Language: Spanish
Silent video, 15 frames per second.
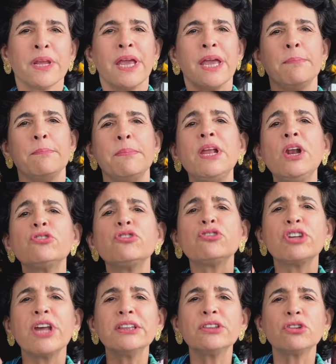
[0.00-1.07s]
En
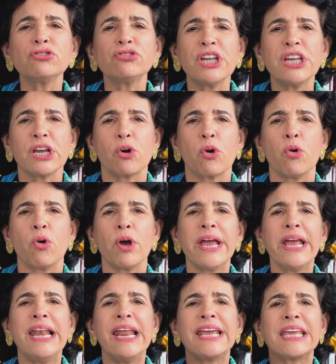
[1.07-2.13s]
1805,
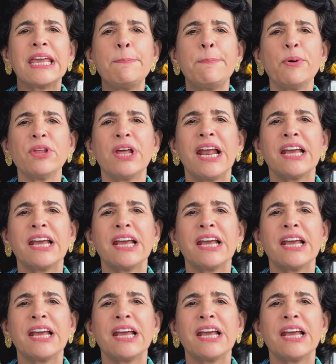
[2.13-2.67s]
el equipo de la